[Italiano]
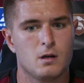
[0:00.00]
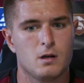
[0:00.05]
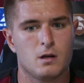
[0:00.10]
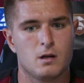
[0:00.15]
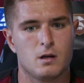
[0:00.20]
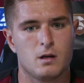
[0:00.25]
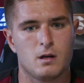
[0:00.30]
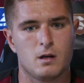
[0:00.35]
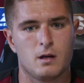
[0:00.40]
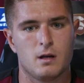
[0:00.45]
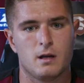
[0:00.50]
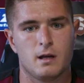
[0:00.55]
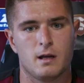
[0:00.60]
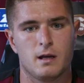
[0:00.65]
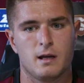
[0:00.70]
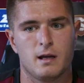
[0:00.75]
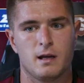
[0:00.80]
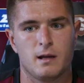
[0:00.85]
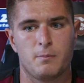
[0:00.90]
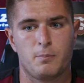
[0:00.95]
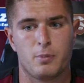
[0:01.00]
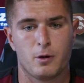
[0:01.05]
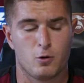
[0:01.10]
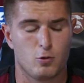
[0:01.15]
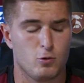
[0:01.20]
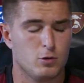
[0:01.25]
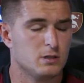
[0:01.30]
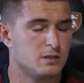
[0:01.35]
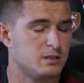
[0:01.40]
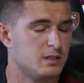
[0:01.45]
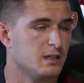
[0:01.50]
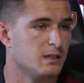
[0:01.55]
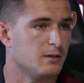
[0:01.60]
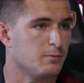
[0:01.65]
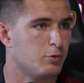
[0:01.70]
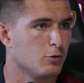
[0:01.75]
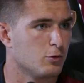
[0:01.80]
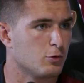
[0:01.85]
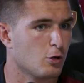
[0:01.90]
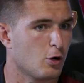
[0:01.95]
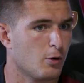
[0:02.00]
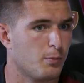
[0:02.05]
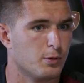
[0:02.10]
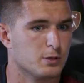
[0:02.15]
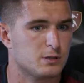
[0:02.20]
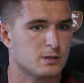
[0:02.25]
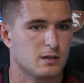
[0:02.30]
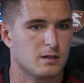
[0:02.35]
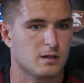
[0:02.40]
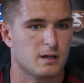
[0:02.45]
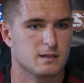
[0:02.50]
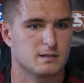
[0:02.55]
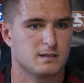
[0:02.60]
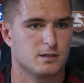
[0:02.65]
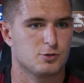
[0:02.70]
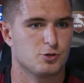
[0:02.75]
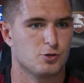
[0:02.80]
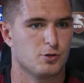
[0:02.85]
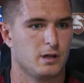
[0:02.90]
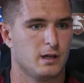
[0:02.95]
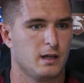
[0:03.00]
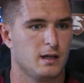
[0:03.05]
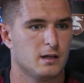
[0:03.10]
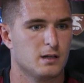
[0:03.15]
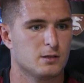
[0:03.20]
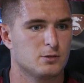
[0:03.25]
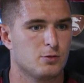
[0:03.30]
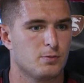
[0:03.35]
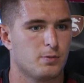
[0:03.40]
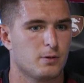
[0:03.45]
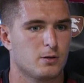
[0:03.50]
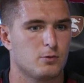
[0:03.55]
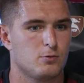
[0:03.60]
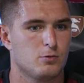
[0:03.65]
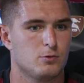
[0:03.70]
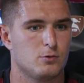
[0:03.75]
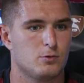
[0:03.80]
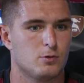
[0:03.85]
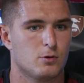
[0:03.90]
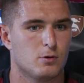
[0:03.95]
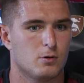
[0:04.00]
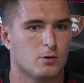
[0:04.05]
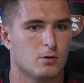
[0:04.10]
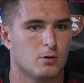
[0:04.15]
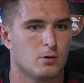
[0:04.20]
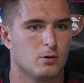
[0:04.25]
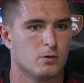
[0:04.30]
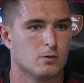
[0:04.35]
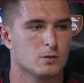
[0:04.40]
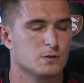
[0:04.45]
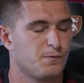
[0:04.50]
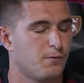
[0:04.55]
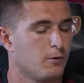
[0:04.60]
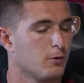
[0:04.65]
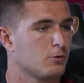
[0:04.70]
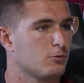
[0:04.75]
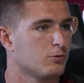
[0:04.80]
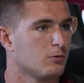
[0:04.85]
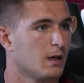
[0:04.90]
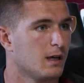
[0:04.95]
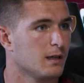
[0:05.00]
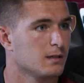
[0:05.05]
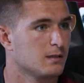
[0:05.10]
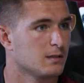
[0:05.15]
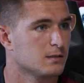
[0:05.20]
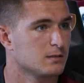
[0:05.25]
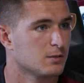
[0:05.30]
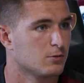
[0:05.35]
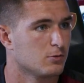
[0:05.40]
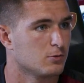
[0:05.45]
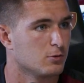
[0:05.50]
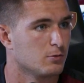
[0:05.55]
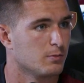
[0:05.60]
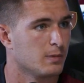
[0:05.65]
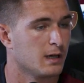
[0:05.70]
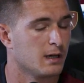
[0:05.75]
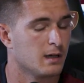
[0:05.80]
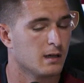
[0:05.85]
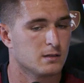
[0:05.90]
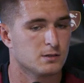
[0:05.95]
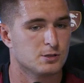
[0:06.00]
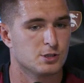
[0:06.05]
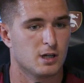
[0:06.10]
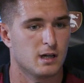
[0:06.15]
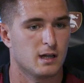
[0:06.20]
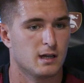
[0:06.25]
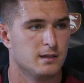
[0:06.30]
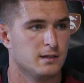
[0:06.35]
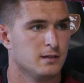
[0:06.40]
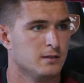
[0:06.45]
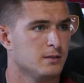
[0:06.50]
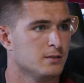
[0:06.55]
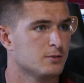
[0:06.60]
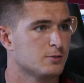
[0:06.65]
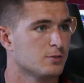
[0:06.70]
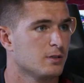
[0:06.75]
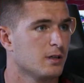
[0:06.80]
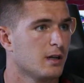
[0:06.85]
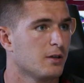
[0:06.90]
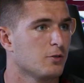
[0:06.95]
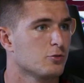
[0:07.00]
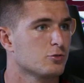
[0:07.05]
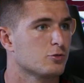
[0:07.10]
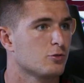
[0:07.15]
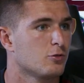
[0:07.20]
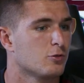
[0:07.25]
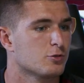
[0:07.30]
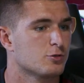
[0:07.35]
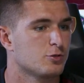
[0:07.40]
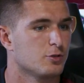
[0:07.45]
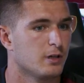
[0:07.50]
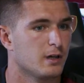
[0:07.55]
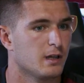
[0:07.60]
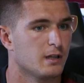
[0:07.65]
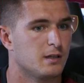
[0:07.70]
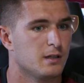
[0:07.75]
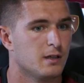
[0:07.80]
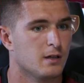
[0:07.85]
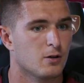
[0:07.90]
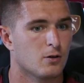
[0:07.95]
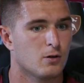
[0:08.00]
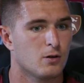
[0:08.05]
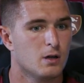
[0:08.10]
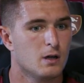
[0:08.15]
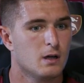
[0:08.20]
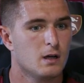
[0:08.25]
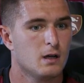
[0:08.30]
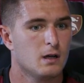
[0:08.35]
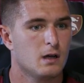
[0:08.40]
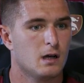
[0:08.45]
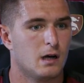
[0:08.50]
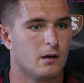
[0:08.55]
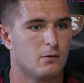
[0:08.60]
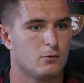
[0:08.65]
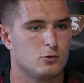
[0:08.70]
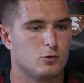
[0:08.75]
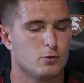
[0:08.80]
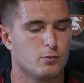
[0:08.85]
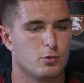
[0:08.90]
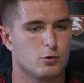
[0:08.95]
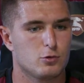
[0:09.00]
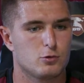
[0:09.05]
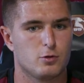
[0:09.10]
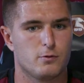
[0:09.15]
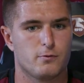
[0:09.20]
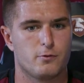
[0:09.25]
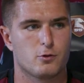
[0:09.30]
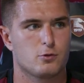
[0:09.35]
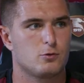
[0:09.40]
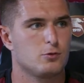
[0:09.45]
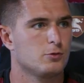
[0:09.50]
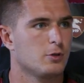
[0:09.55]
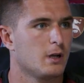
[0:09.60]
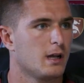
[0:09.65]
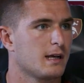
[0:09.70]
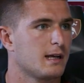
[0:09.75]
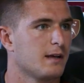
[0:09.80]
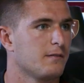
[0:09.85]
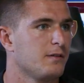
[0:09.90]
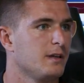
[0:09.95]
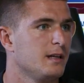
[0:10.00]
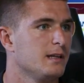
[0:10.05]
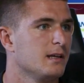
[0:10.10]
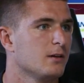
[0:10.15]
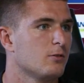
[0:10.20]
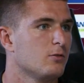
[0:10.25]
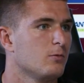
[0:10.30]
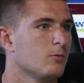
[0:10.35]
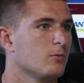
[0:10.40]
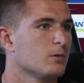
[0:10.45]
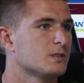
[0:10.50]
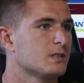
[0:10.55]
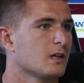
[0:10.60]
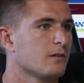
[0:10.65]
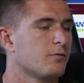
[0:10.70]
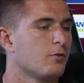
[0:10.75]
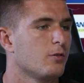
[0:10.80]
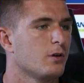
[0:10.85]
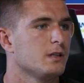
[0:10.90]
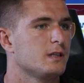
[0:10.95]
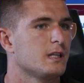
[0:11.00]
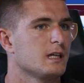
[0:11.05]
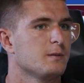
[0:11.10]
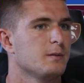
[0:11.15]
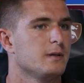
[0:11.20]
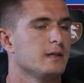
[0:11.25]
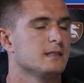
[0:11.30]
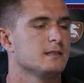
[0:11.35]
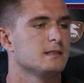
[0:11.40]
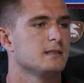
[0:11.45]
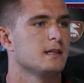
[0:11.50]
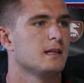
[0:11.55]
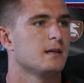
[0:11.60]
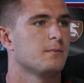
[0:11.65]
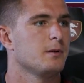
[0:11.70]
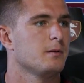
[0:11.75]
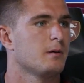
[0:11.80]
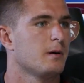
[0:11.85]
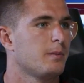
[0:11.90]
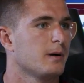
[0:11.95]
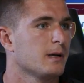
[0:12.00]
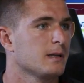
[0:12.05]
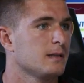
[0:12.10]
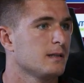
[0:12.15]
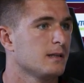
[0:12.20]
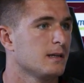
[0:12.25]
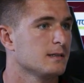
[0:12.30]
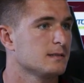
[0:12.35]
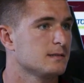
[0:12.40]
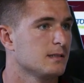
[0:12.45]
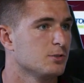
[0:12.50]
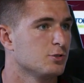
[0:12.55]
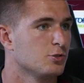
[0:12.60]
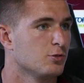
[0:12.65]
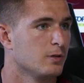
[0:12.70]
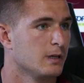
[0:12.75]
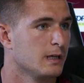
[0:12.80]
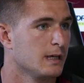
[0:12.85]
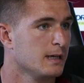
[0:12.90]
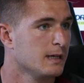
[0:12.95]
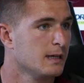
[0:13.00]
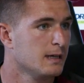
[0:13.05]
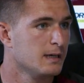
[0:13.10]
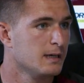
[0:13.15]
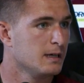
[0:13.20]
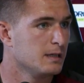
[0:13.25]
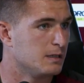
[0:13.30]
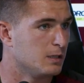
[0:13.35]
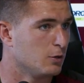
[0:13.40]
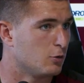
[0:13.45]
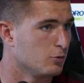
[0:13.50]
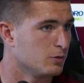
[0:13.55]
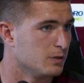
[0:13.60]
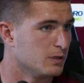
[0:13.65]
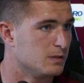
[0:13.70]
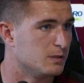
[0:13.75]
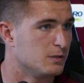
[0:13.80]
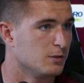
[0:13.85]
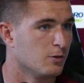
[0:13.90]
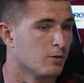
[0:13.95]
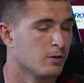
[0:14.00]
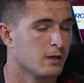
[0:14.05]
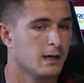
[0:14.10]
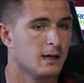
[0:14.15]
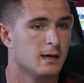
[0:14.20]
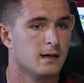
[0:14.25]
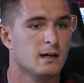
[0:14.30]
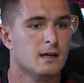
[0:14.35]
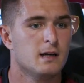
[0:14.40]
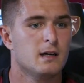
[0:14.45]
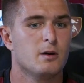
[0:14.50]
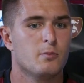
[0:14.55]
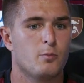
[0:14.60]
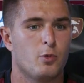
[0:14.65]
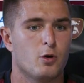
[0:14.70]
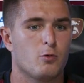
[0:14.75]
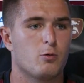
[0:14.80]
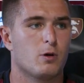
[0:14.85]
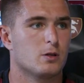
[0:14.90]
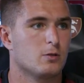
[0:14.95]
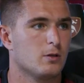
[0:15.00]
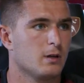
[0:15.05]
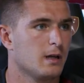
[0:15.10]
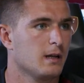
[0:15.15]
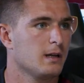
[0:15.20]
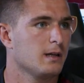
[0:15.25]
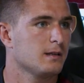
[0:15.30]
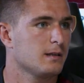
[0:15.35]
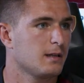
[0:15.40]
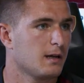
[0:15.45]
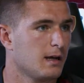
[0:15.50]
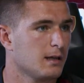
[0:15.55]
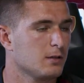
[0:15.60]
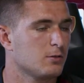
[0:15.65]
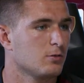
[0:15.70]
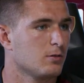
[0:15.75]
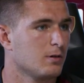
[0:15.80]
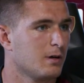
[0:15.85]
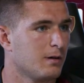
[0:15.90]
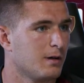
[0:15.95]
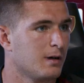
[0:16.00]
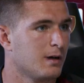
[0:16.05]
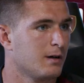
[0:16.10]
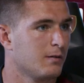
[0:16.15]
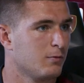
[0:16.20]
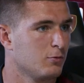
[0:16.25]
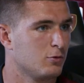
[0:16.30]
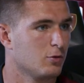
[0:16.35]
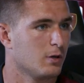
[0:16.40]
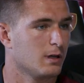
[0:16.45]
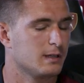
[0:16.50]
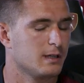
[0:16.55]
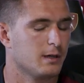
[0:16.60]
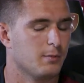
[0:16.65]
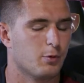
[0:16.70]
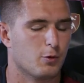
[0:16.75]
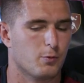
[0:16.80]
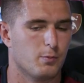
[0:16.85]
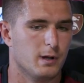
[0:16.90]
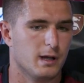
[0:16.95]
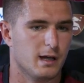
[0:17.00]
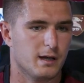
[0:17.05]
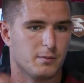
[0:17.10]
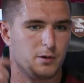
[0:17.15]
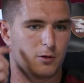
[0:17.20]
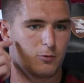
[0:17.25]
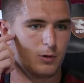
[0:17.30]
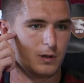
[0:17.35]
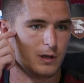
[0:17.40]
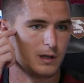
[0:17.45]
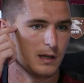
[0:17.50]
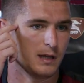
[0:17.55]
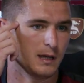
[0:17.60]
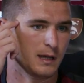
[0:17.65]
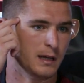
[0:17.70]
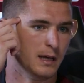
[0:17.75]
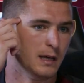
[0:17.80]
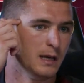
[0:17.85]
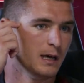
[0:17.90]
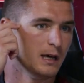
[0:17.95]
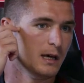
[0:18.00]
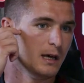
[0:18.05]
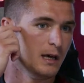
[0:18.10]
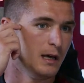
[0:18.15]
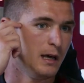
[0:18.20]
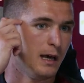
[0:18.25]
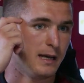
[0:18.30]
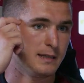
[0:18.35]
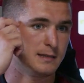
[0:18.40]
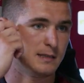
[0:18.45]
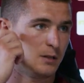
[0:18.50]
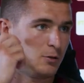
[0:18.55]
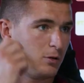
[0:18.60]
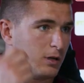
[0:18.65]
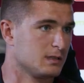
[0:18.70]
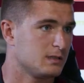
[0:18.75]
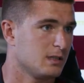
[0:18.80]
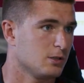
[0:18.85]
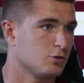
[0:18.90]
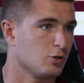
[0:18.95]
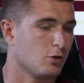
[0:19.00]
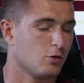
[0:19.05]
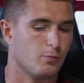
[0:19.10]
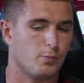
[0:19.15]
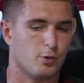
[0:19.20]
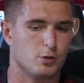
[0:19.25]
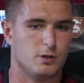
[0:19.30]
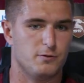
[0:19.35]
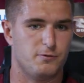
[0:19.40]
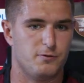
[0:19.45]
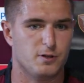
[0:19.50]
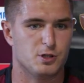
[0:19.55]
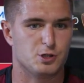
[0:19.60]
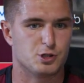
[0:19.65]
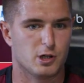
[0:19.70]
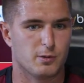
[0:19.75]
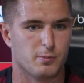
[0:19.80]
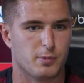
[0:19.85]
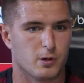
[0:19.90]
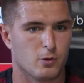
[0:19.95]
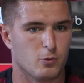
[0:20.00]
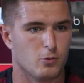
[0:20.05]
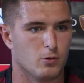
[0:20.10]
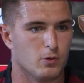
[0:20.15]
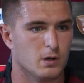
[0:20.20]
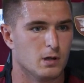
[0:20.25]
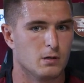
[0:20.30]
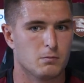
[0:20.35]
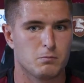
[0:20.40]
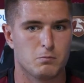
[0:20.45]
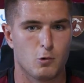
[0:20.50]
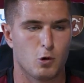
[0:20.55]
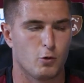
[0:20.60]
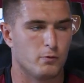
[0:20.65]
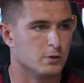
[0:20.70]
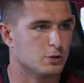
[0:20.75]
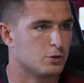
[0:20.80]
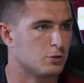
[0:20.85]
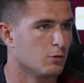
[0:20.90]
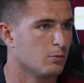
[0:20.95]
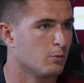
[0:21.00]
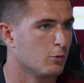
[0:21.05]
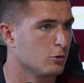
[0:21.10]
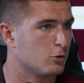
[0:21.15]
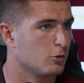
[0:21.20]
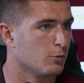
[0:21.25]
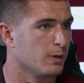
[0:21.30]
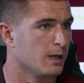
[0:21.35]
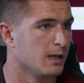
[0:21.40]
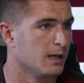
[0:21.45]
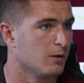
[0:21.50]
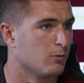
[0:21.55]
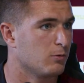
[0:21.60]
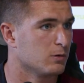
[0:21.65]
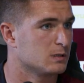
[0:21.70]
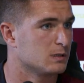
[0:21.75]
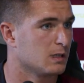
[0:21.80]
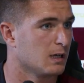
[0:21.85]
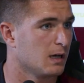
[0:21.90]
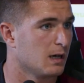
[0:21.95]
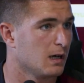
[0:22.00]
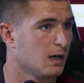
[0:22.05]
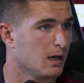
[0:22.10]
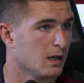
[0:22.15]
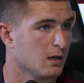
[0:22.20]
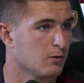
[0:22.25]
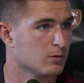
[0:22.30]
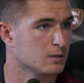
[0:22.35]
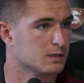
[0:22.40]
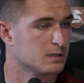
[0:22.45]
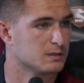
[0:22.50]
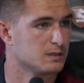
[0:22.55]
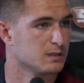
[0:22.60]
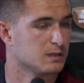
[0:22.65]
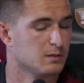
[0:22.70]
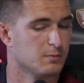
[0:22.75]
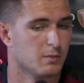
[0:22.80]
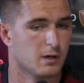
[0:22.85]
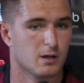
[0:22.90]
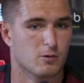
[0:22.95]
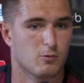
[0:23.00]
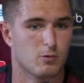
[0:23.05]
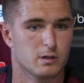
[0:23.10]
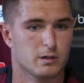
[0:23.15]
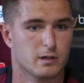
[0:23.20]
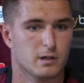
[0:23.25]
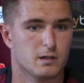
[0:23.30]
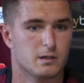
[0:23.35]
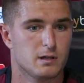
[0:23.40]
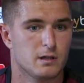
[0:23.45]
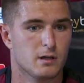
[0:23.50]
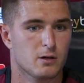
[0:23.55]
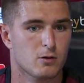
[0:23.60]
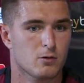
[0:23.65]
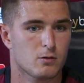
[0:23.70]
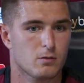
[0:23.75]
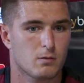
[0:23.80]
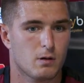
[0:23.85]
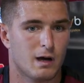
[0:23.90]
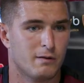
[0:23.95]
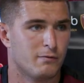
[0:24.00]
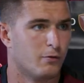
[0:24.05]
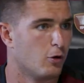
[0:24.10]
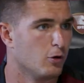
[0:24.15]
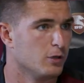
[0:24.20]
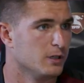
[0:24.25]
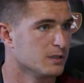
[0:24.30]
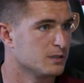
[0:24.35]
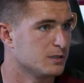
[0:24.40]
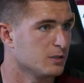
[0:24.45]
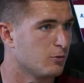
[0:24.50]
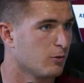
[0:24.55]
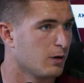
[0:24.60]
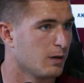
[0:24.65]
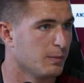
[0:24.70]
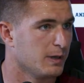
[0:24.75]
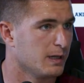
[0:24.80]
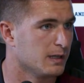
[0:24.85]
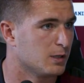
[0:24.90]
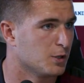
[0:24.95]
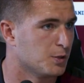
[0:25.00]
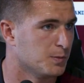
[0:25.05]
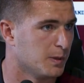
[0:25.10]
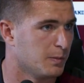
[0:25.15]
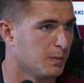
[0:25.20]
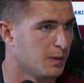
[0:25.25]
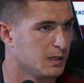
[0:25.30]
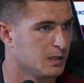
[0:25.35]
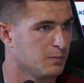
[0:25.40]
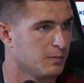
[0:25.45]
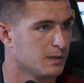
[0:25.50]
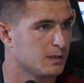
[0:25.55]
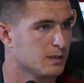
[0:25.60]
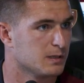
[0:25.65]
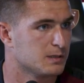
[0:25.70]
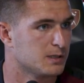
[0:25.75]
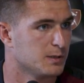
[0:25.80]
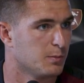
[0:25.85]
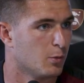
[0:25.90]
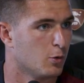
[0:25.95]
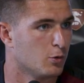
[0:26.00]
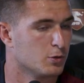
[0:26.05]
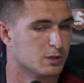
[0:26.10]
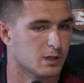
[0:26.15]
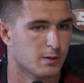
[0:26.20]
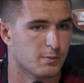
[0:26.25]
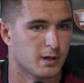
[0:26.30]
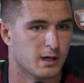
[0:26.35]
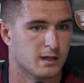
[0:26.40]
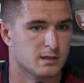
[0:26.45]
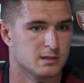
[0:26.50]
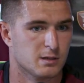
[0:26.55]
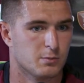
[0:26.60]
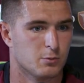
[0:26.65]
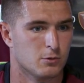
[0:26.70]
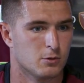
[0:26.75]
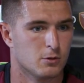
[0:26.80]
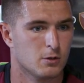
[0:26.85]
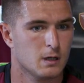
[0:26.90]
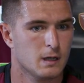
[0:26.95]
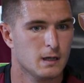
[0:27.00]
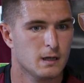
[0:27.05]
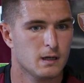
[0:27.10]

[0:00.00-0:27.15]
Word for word: eh, per lui sì, purtroppo è stata una stagione soprattutto sfortunata, secondo me già all'inizio dell'anno scorso il ritiro ha avuto un brutto infortunio alla caviglia, comunque star fuori tre mesi della prima parte della stagione ti condiziona. Poi quando era rientrato ha avuto altri problemi, quindi è stata una stagione un po' difficile per lui. L'ho visto molto bene in questa, in questa settimana qua di ritiro, ha voglia sicuramente come me di mettersi in mostra perché siamo